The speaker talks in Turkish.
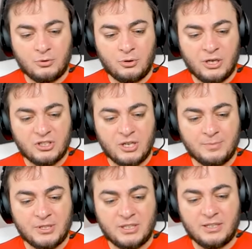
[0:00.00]
akşam
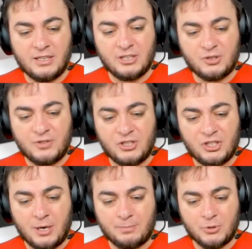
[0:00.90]
Zachary alışveriş
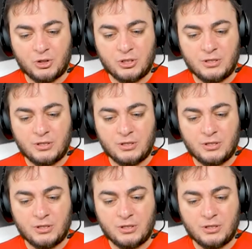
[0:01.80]
yapmış.